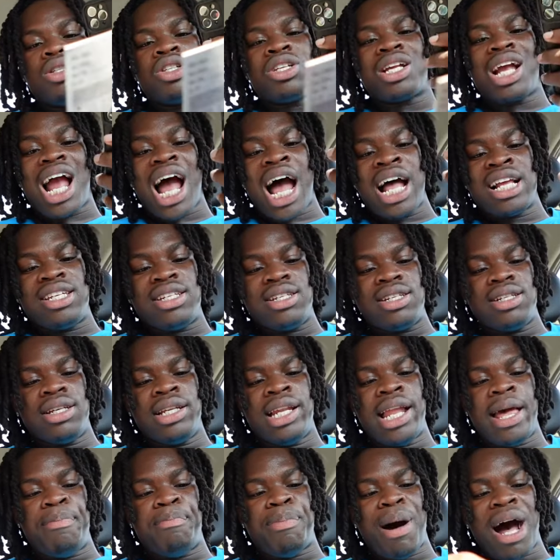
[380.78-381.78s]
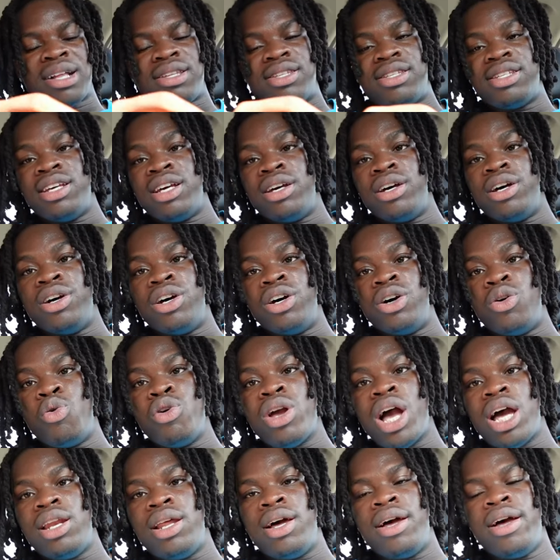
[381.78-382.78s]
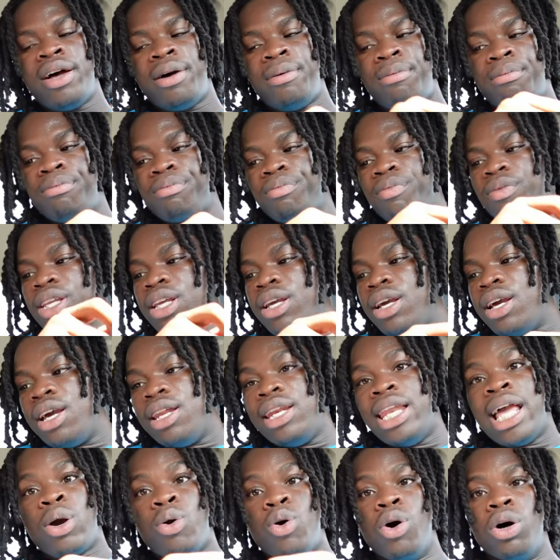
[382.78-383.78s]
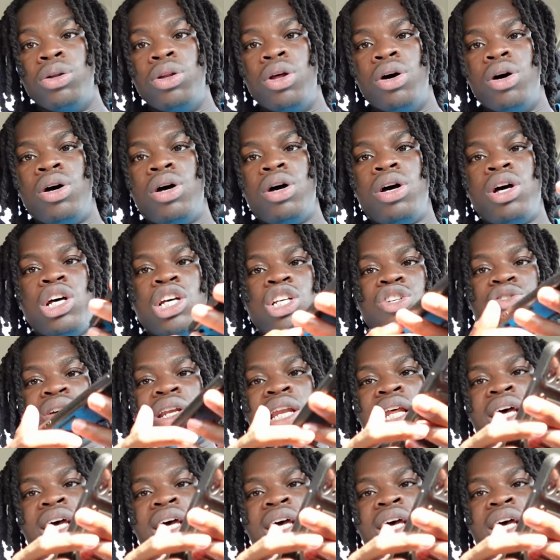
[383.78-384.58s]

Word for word: scratch les parties euh, où il y a les codes. Je vais